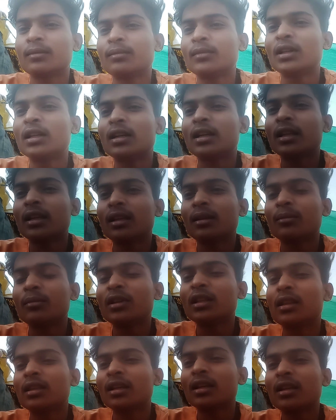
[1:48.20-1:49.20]
मिलते
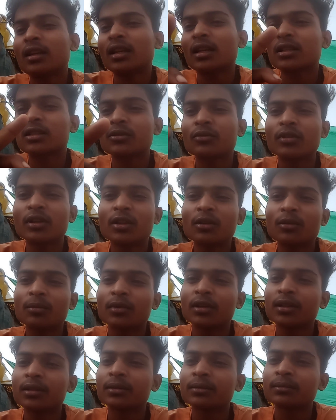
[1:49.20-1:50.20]
मिलते हैं नेक्स्ट वीडियो
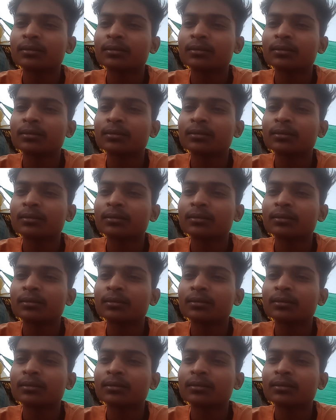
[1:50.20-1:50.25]
में